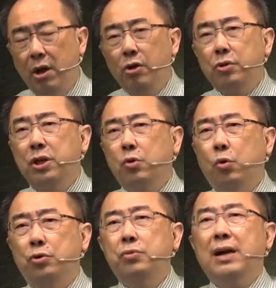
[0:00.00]
有些
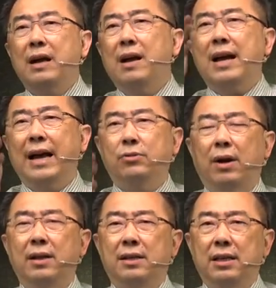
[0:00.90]
果树刚刚开出
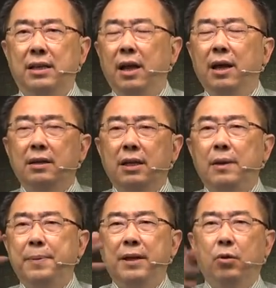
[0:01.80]
来的第一第
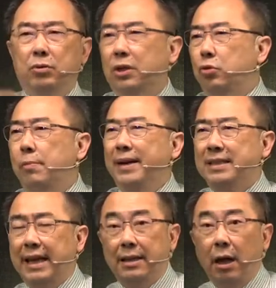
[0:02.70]
一批的果子，他全部把你
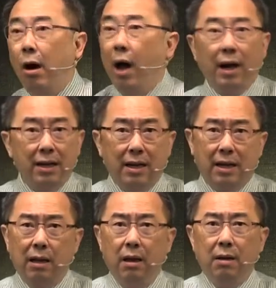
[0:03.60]
摘掉。啊，那
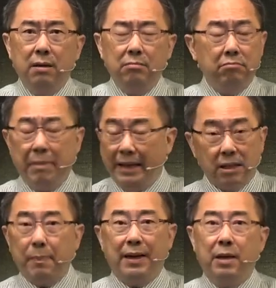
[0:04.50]
个你没
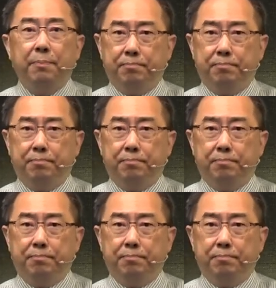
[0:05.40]
事把那